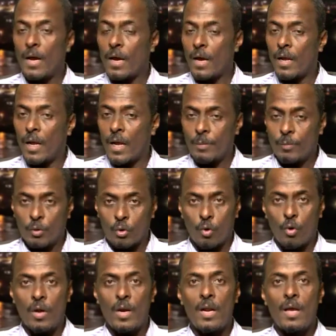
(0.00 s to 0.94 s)

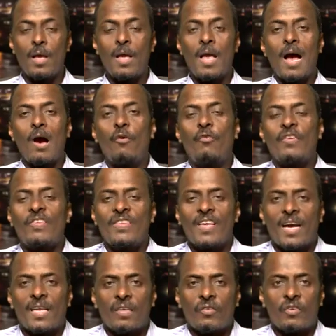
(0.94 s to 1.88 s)
البترول او في
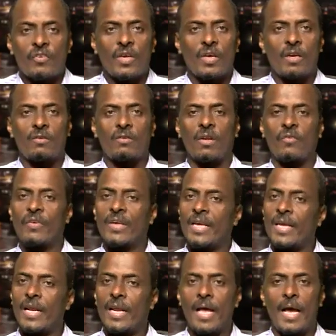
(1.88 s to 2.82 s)
زياده في سعر الصرف، في
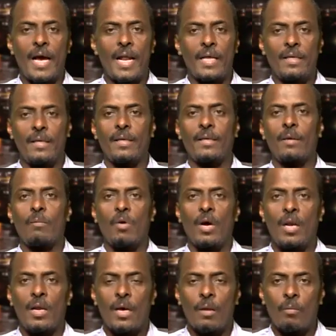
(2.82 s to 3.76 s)
كلا الحالتين
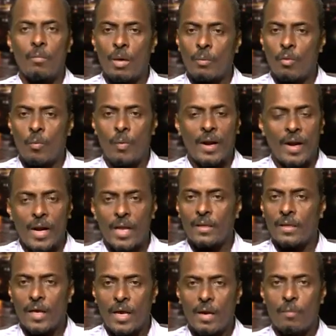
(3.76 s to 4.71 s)

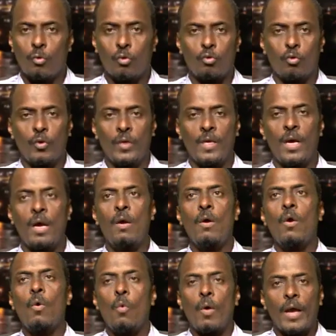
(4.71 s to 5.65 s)
المبررات غير موضوعيه
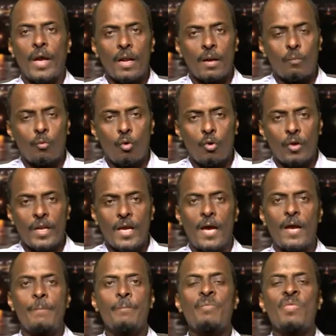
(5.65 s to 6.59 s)
وغير
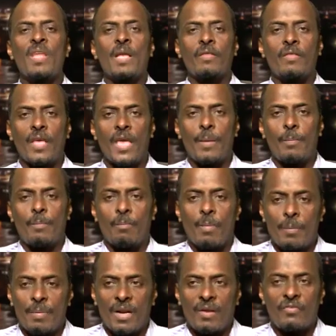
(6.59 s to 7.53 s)
مقنعه، طيب
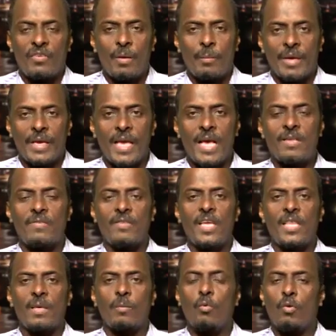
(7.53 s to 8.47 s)
ما بنفس المقياس
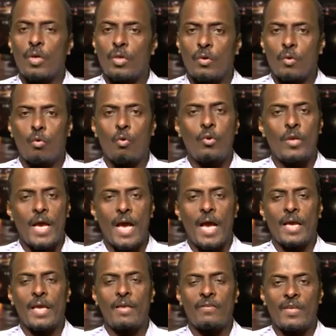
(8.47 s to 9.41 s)
انت ممكن تقول يا
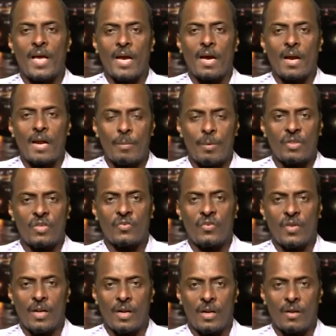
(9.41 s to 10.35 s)
اخي اذا كان ربطت
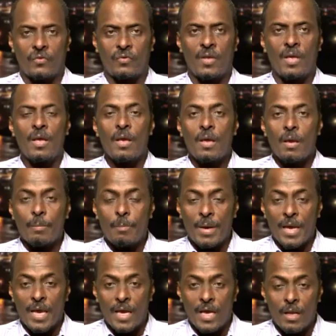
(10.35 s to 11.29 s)
سعر النفط
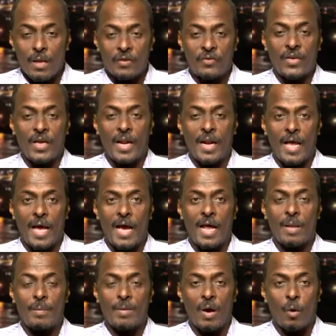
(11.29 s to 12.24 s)
بسعر
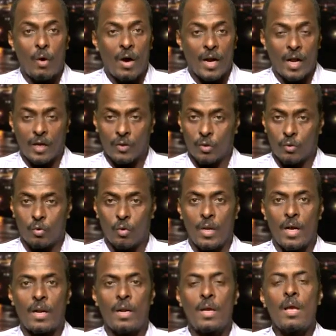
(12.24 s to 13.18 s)
العالمي او حركه
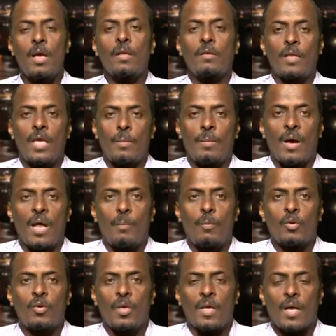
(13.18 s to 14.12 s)
الدولار طيب
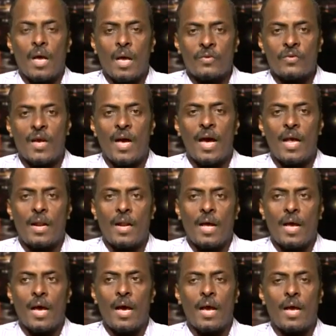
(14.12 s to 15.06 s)
اربط اسعار
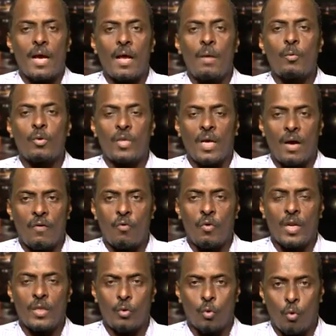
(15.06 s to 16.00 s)
اربط
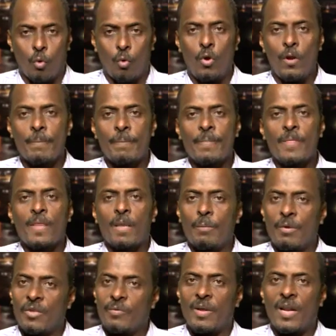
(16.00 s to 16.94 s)
عفوا الدخول
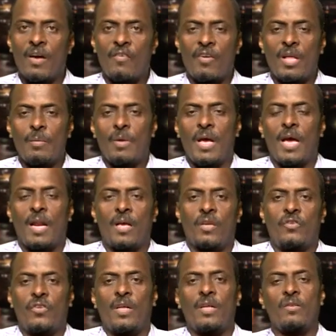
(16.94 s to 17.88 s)
بالنسبه للافراد بحركه
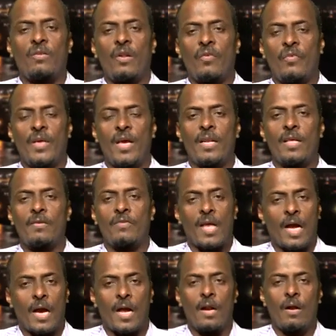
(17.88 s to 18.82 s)
سعر الصرف يعني
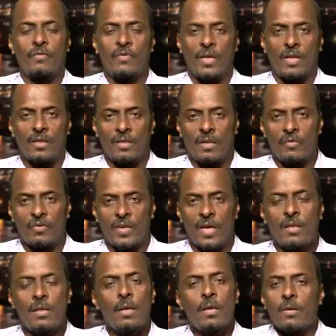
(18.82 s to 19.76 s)
اذا كان سعر الصرف
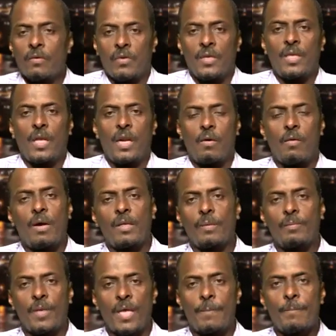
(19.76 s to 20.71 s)
زاد زيد
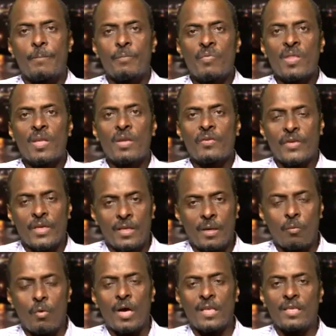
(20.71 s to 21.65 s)
الرواتب طيب شان
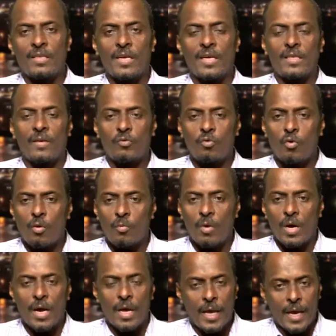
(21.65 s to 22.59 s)
المواطن ذات نفسه
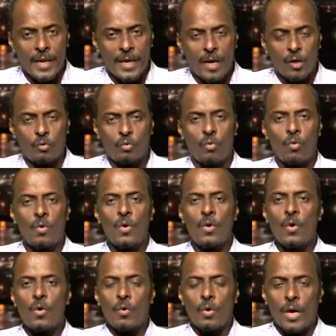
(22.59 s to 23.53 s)
هو حياته
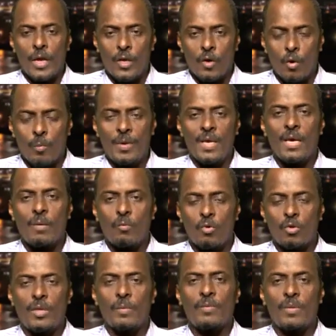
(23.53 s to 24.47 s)
اليوميه
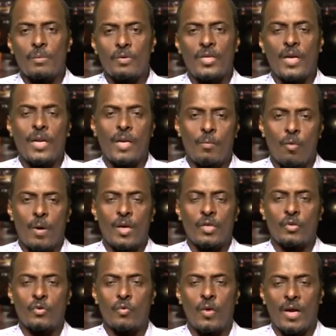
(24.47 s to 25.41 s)
مرتبطه بشكل
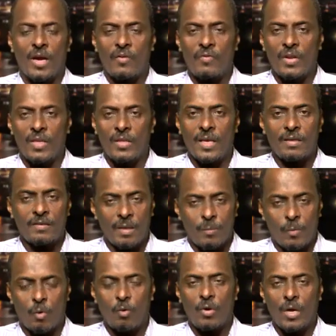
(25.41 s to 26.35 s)
مباشر سواء كان في الانتاج زي
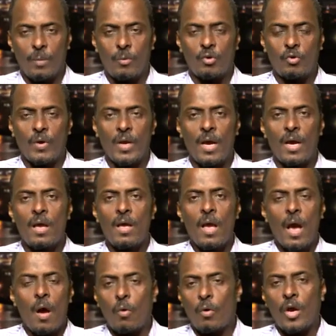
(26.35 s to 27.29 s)
ما قلنا قبل شويه
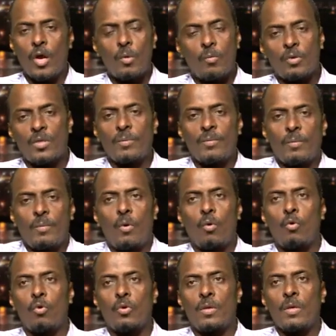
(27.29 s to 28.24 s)
او غيره مرتبطه
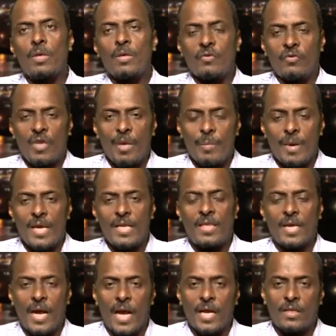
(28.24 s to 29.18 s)
بالوقود نعم. زي ما
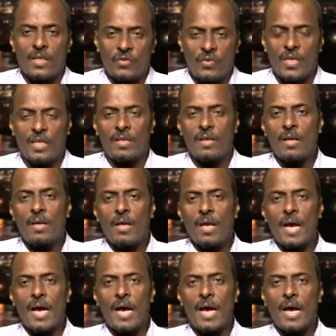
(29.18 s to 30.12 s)
انت قاعد تزيد
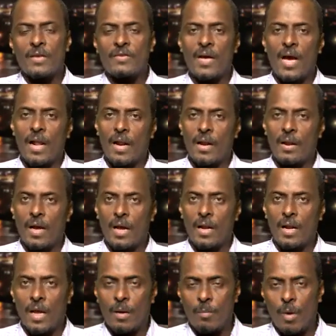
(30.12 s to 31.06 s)
اسعار
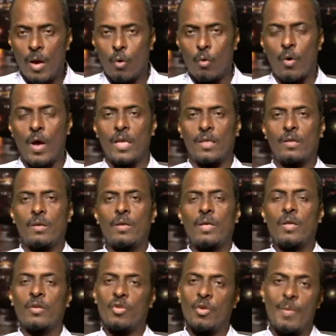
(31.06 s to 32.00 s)
المحروقات
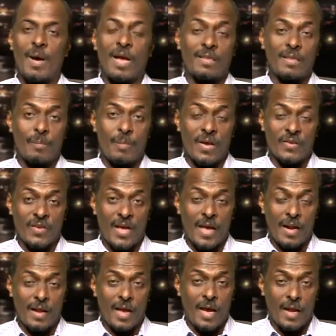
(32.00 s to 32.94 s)
ارتباطا
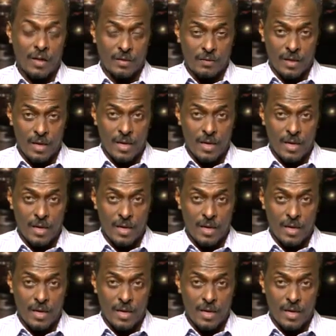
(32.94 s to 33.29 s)
باسعار حركه